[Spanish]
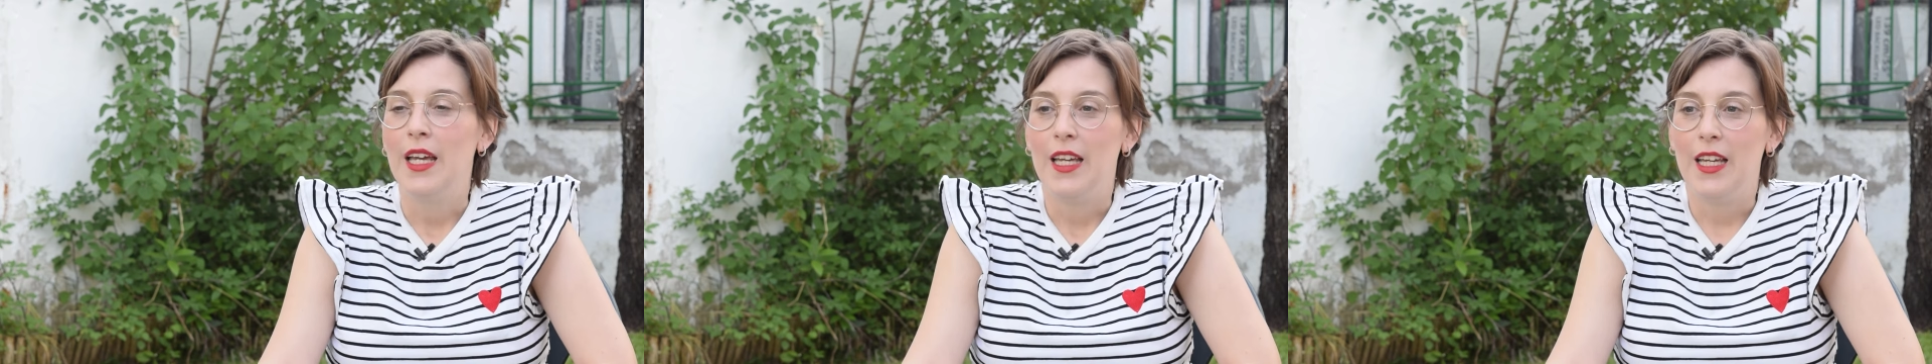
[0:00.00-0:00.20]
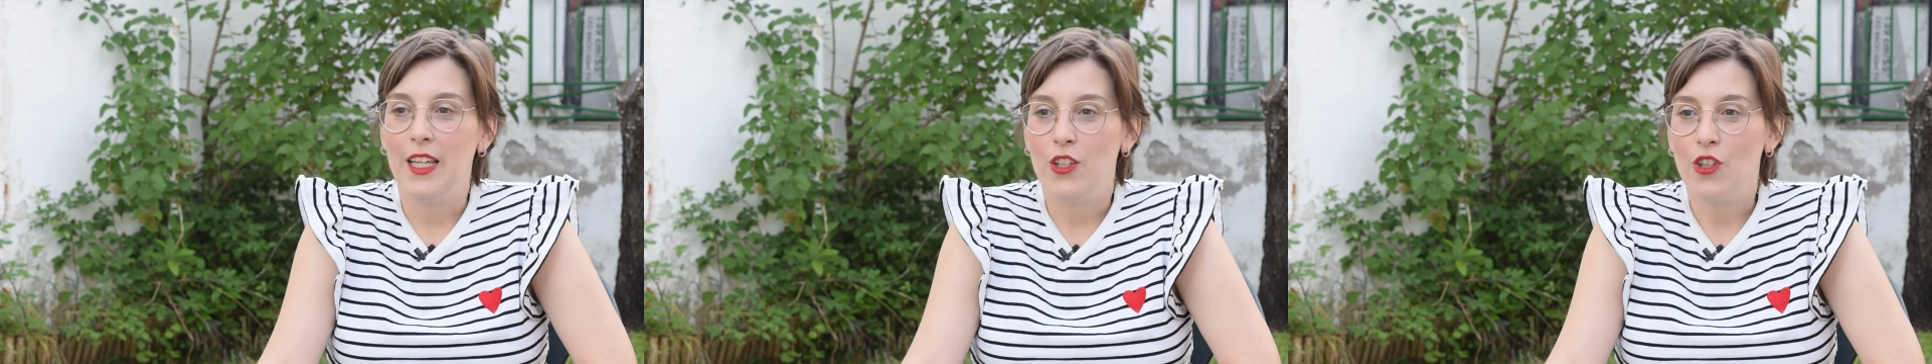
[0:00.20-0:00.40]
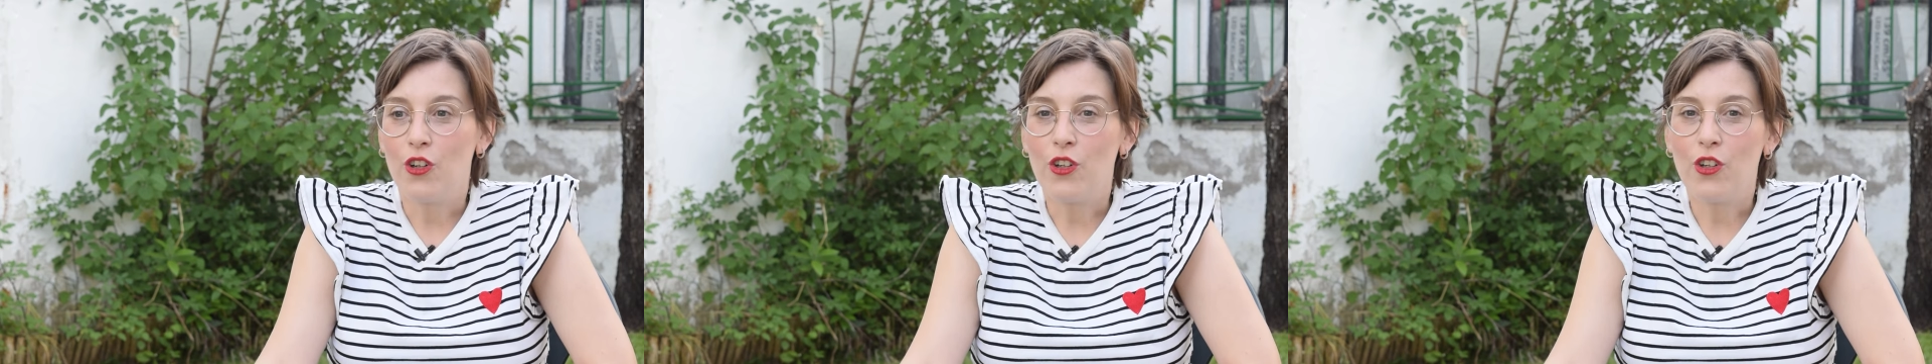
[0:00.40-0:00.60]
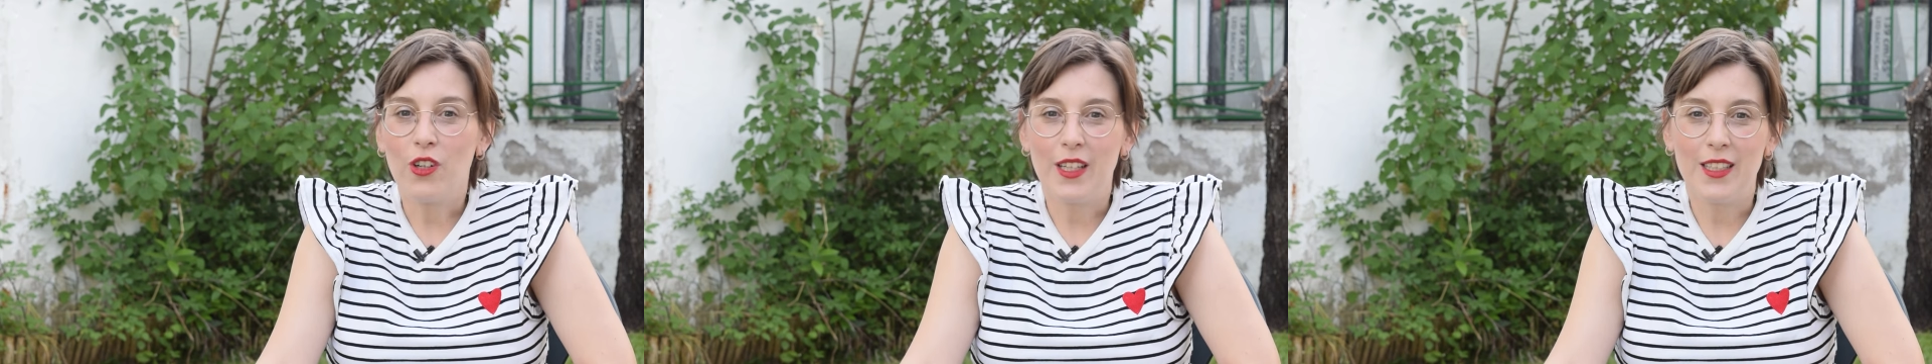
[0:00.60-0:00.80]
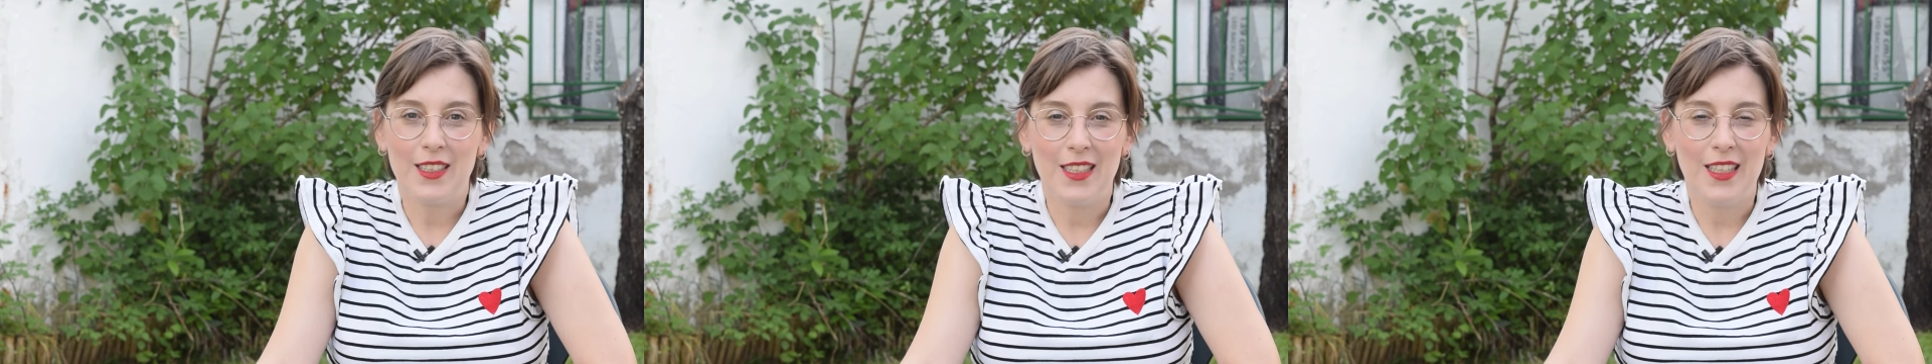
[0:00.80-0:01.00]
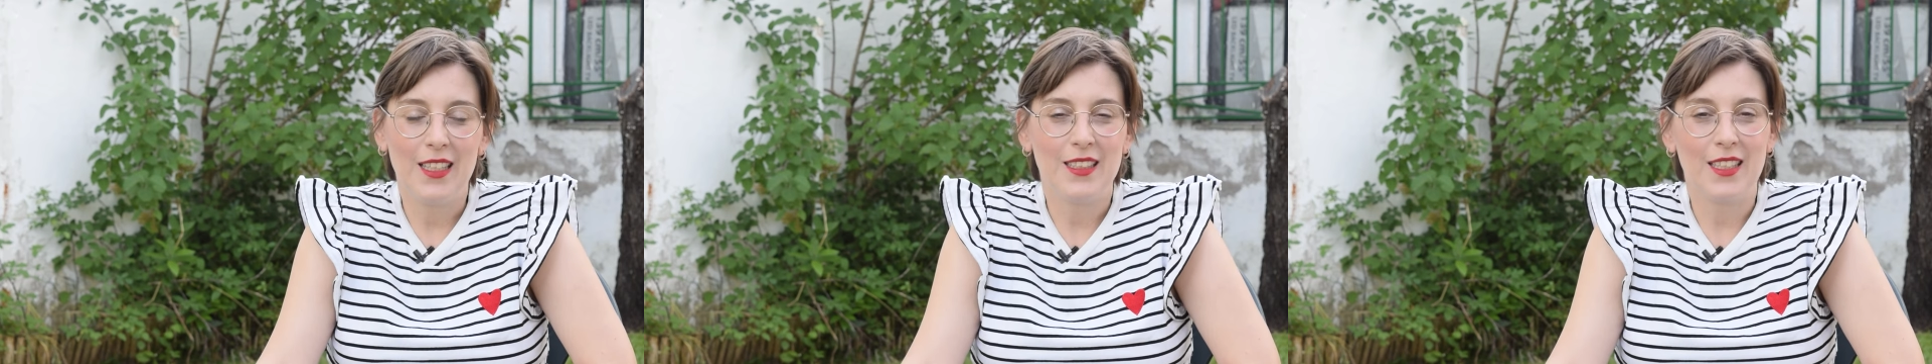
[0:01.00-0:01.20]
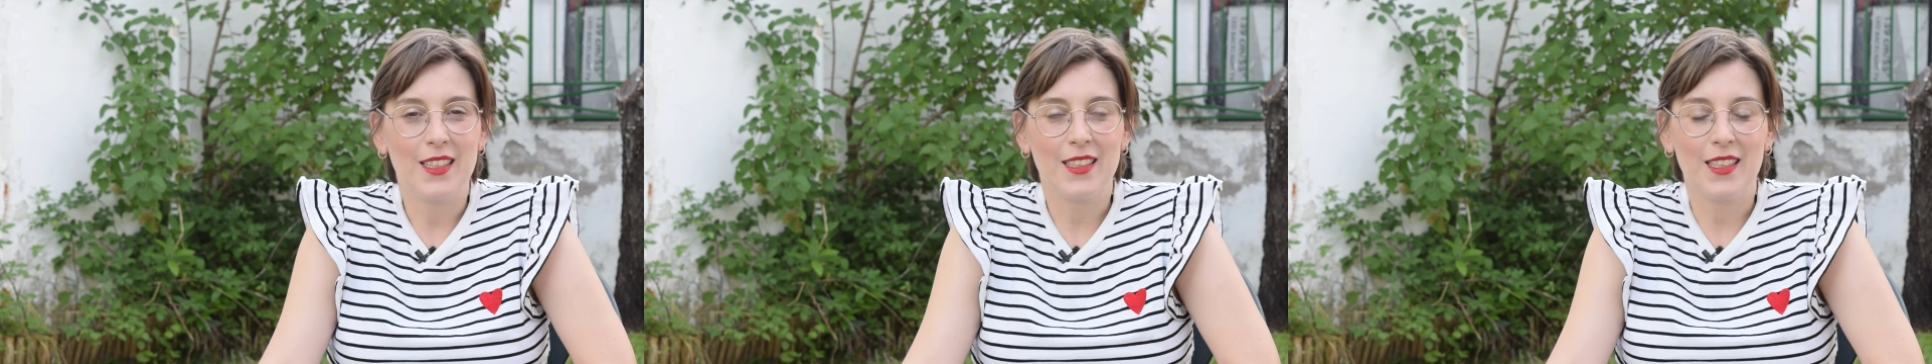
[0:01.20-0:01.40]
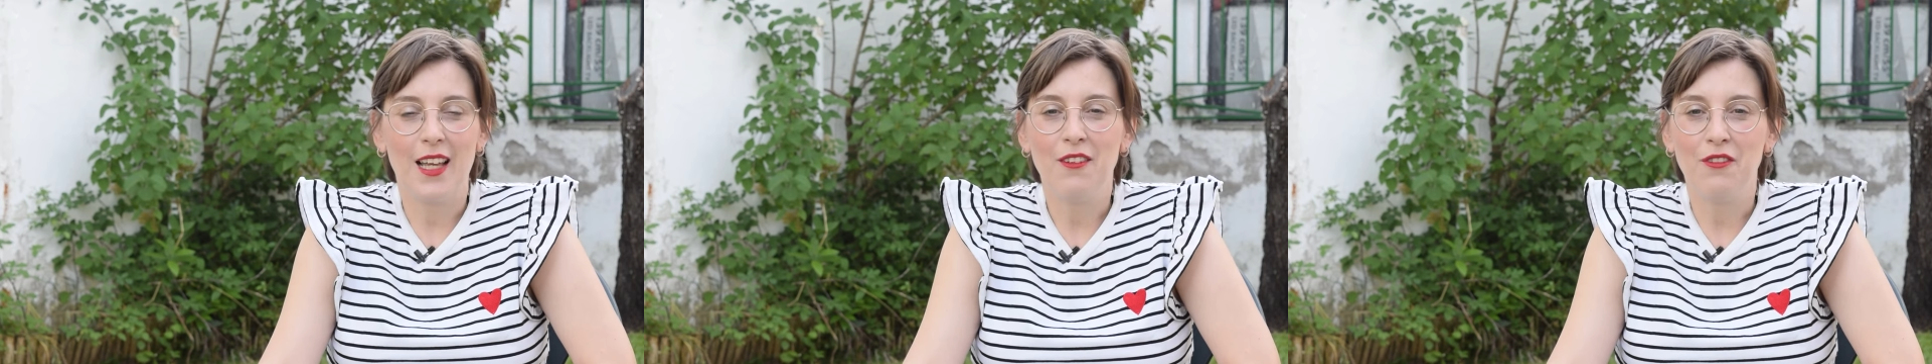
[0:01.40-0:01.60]
Y yo creo que sí, si es
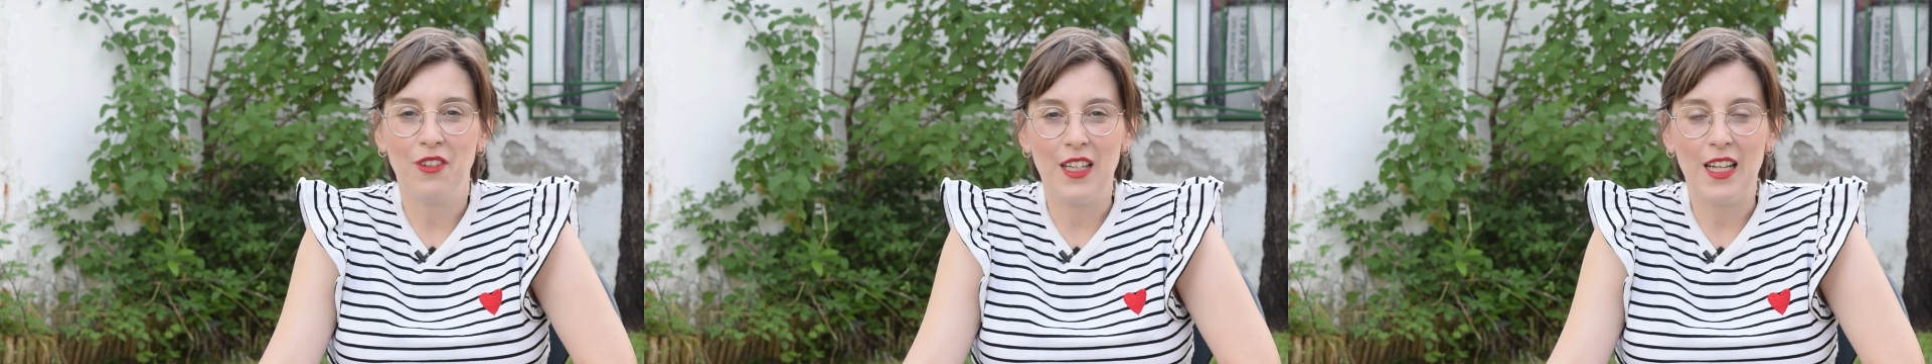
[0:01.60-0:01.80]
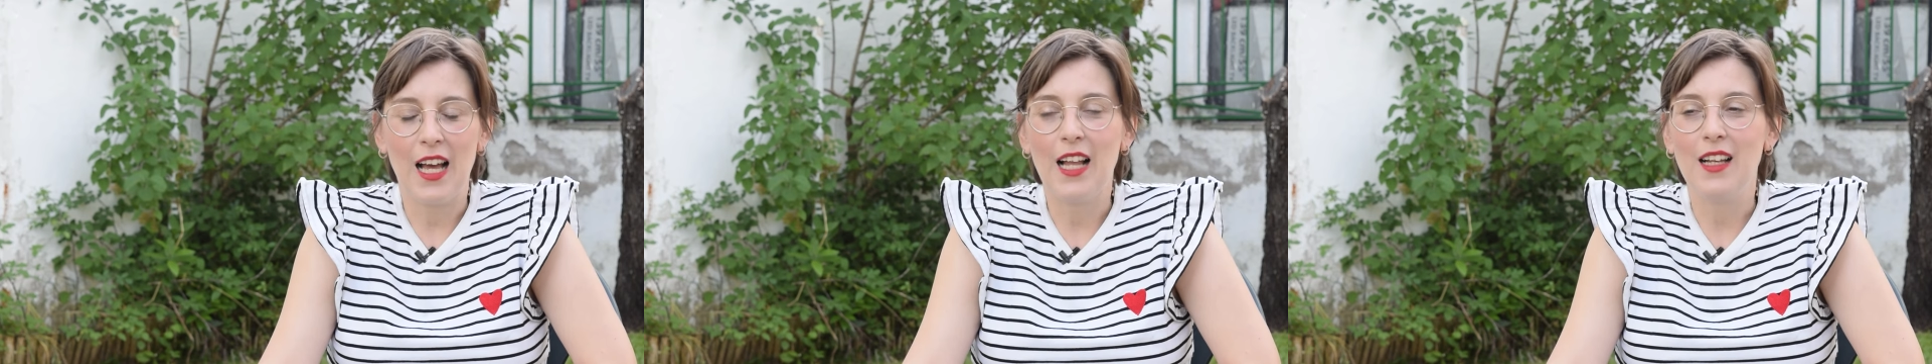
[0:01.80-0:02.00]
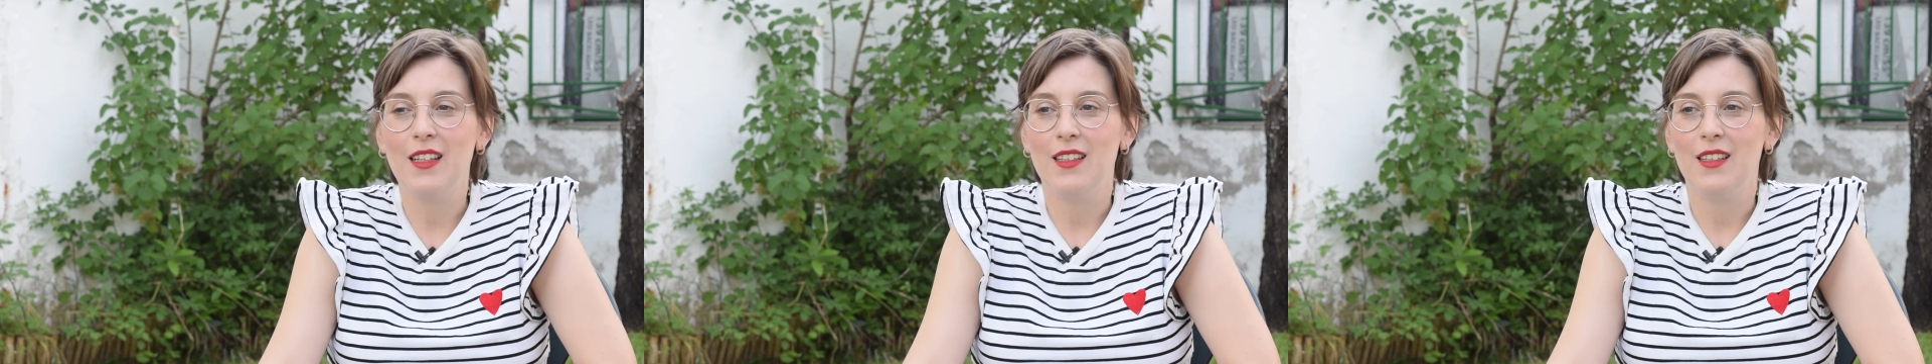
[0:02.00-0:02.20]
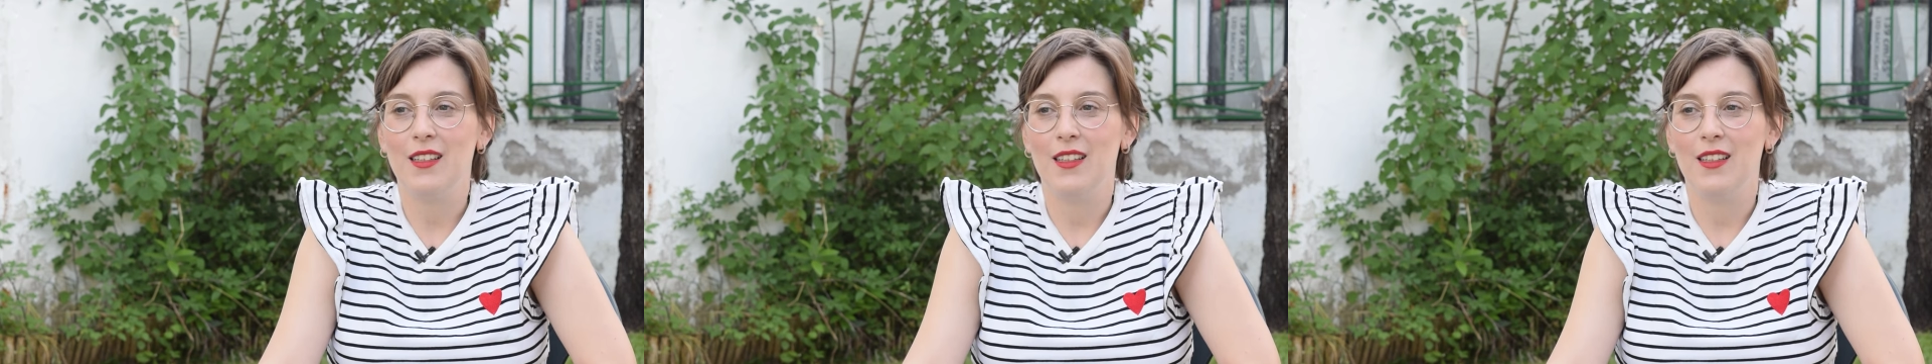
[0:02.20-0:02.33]
que al final